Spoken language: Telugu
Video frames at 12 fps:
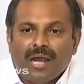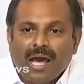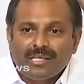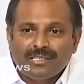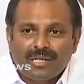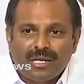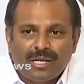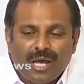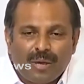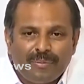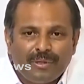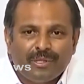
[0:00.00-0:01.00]
రాష్ట్రాన్ని
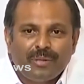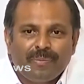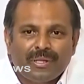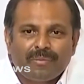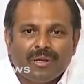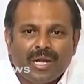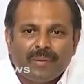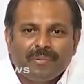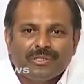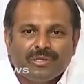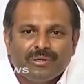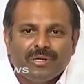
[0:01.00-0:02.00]
అభివృద్ధి పదంలో
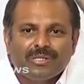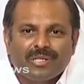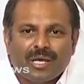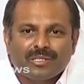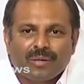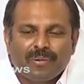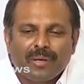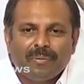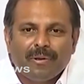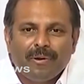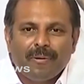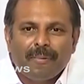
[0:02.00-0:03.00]
నడిపిస్తున్నటువంటి
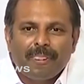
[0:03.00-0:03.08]
సమయంలో